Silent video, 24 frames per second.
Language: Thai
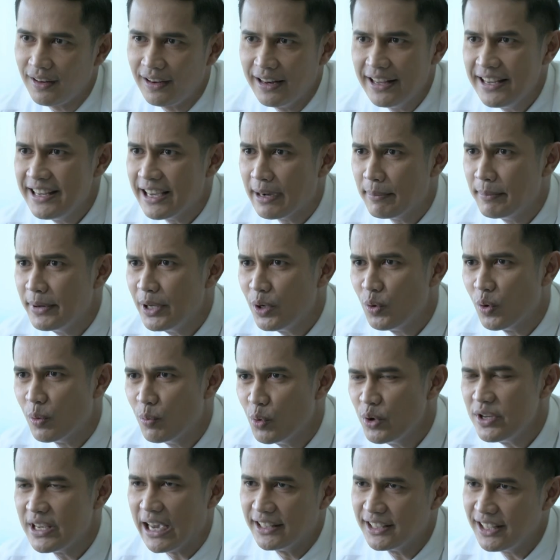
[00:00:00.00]
และยังไม่รวม
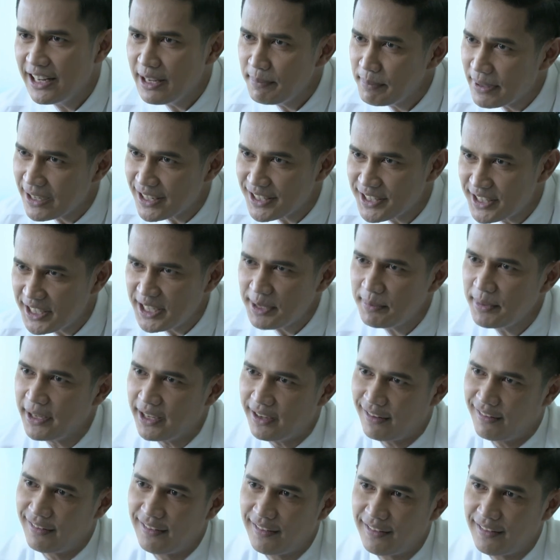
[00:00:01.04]
ผู้ใหญ่ที่เล่นเป็นอาชีพอีก